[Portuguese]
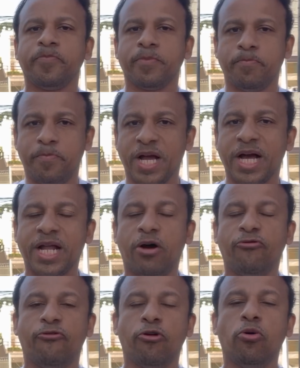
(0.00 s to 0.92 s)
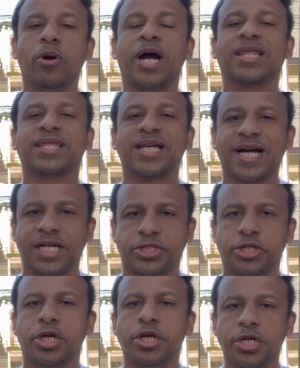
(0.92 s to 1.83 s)
pegará o voo à
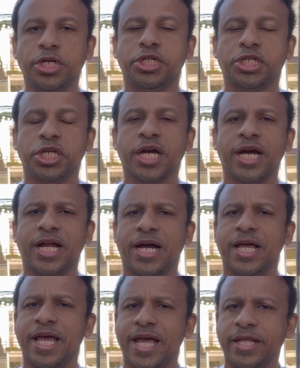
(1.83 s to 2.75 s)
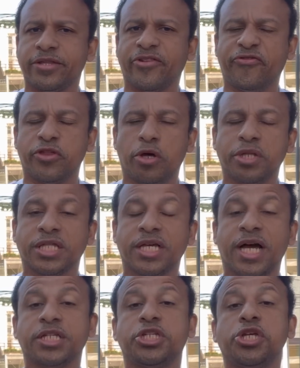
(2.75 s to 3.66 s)
tarde e chegará entre o final da
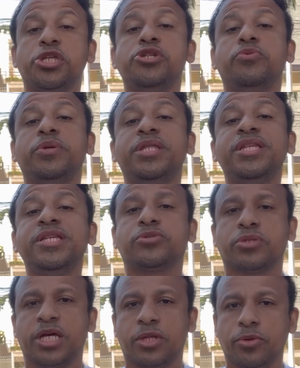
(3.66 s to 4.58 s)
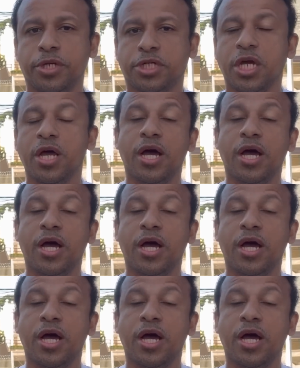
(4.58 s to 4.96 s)
tarde e o início da noite